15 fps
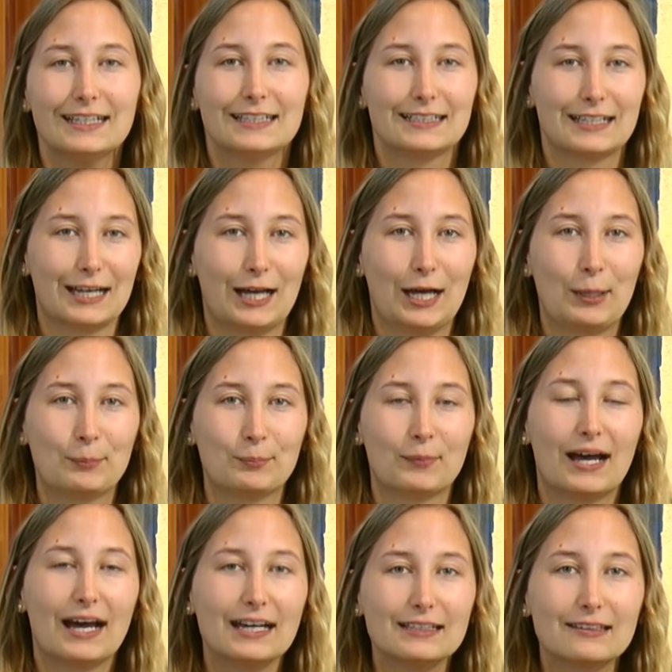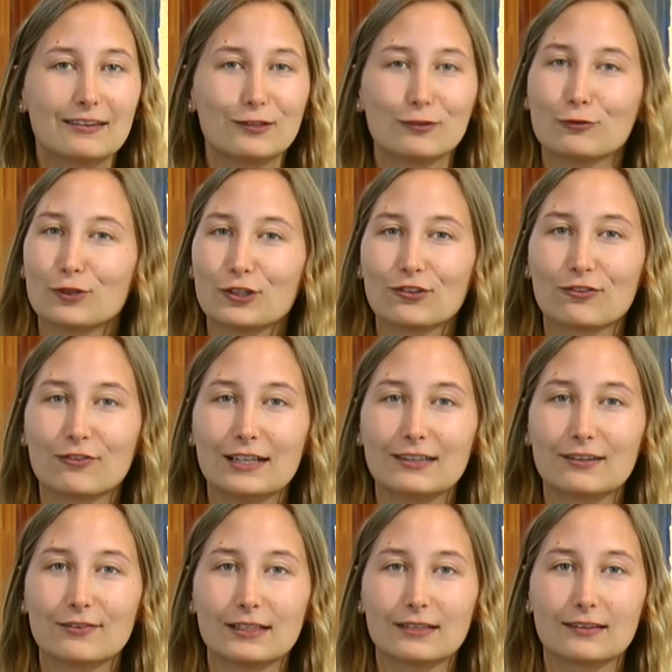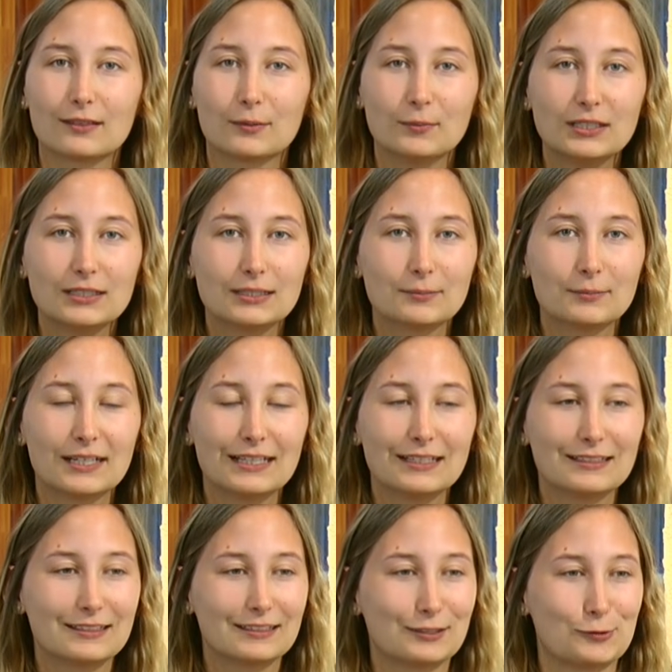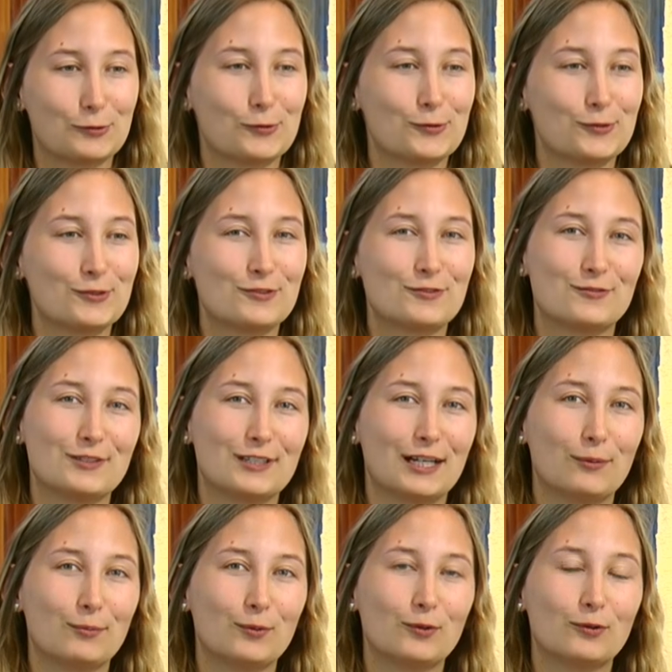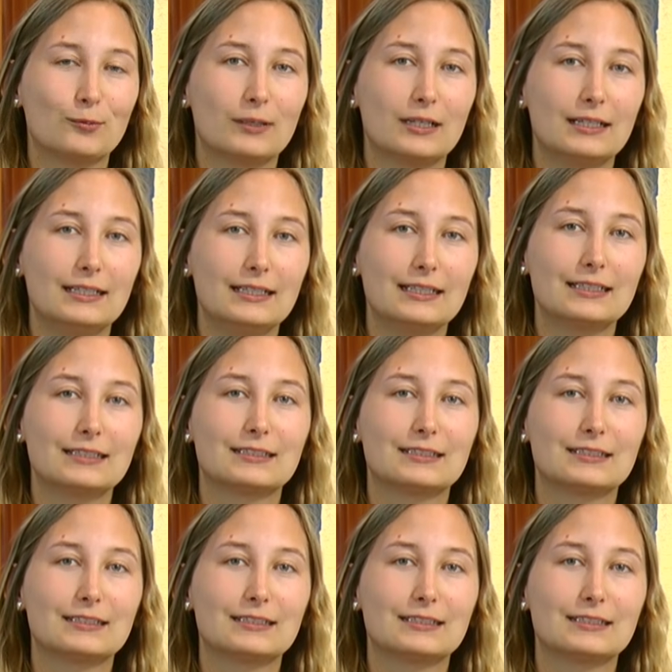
Da haben 18 von 22 mitgemacht und wir haben uns überlegt,